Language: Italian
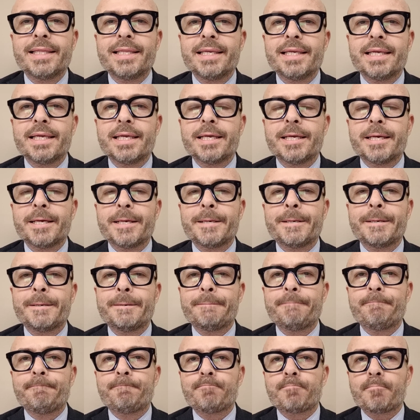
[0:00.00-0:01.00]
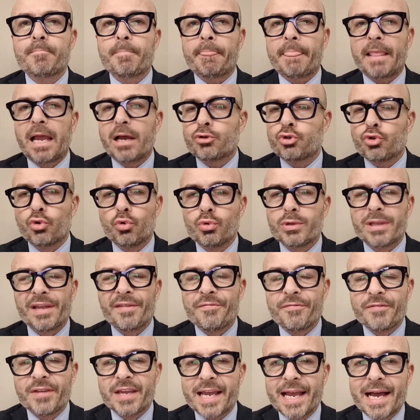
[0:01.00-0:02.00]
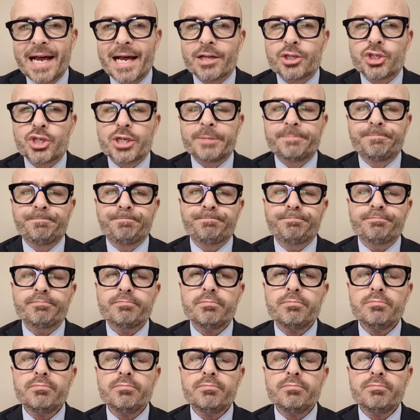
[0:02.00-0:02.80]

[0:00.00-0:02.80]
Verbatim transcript: di ehm, assoluta efficacia